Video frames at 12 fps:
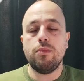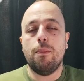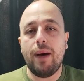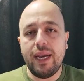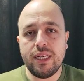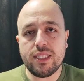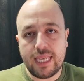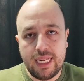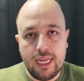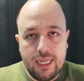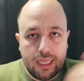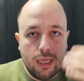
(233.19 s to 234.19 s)
Şimdi Binance
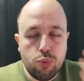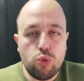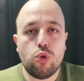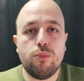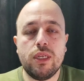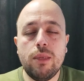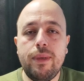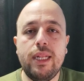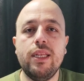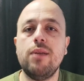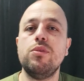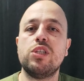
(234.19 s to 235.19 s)
genellikle bu durumları
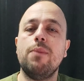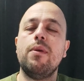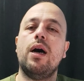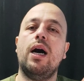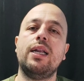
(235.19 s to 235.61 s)
bildirmiş ama